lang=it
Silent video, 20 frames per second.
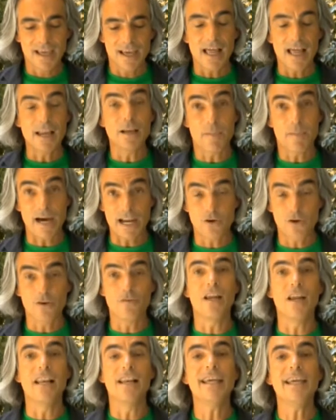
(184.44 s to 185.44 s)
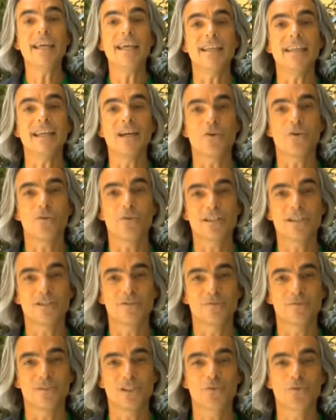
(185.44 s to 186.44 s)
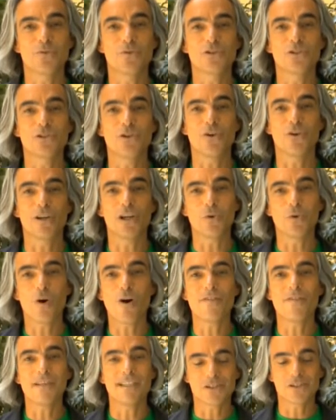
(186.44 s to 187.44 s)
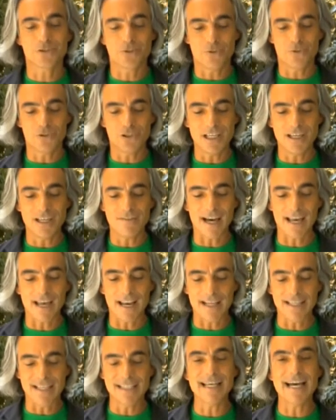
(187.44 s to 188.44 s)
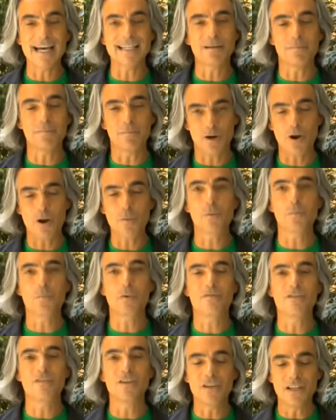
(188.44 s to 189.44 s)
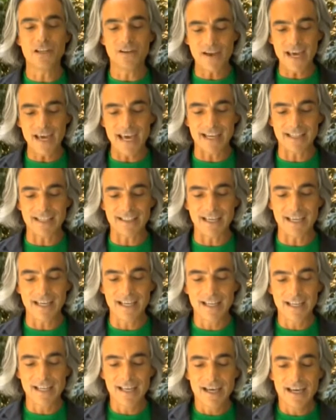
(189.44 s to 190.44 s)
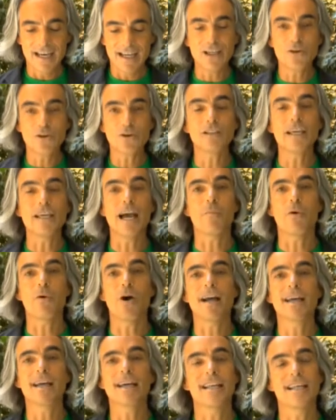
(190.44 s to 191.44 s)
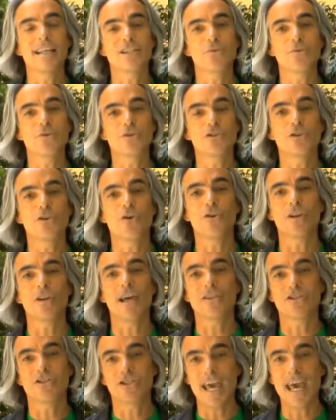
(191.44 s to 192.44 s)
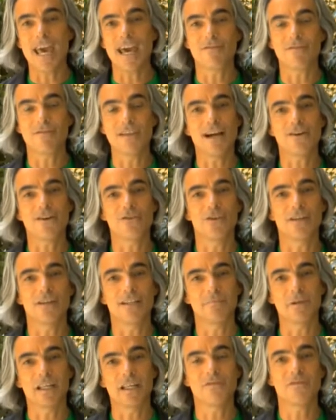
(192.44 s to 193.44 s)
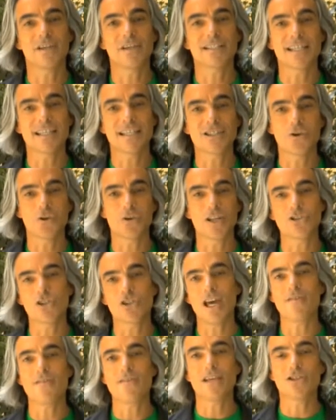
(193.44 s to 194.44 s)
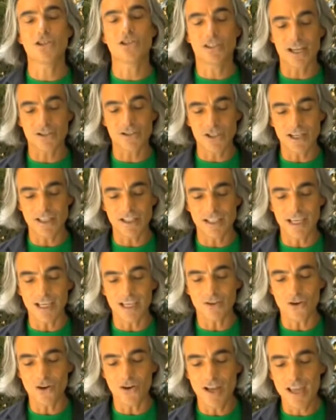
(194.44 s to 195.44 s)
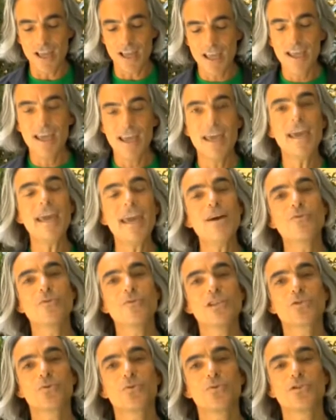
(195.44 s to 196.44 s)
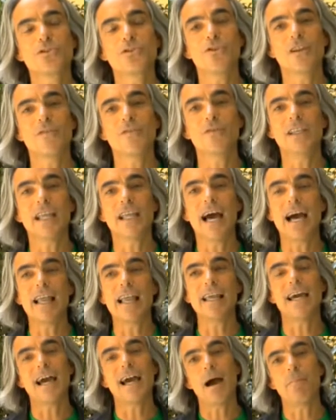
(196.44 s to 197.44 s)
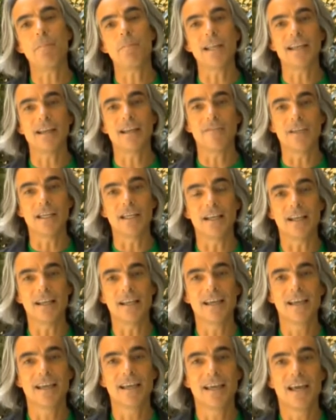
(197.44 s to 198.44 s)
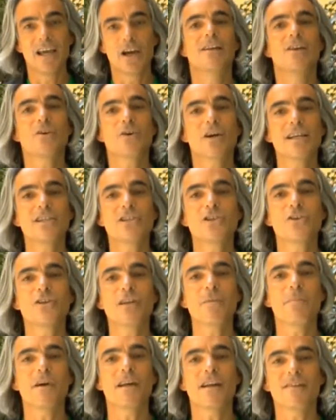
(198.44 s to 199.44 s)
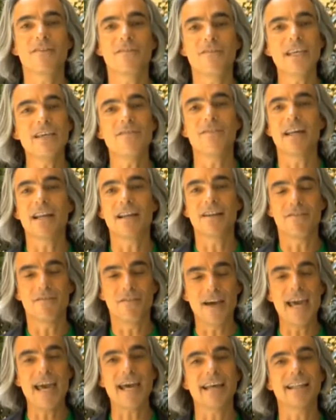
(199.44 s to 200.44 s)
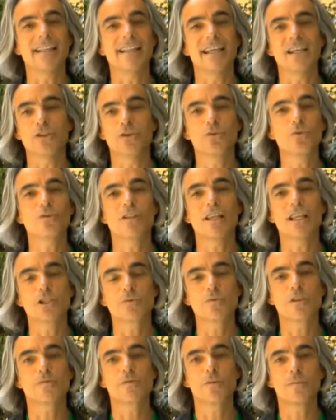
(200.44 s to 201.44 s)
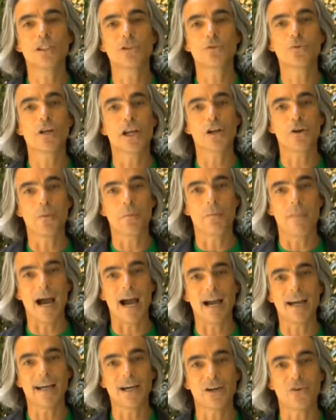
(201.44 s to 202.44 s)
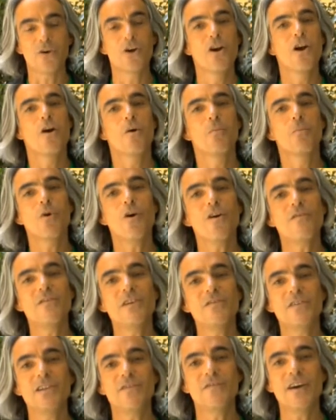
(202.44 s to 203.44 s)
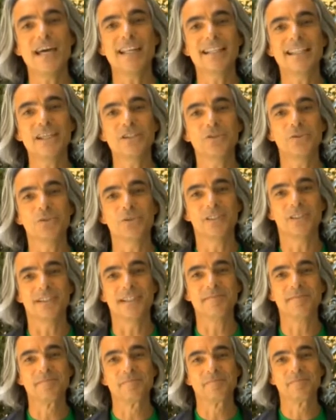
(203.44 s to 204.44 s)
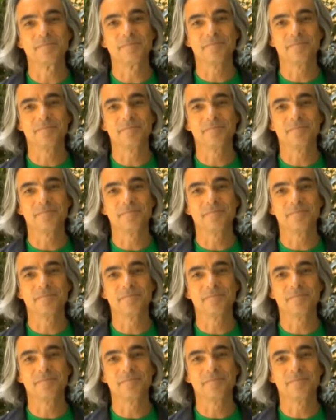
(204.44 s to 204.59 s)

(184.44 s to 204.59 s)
il Parco Fellini con un'escursione nuova ed esclusiva realizzata proprio per Vivi il Verde, Ricordiamo anche l'escursione a Cervia con la manifestazione Cervia Città Giardino e un'escursione finale a Pennavilli. Le occasioni per vivere il verde in tutte le sue sfumature non mancano. Buon vivi il verde a tutti!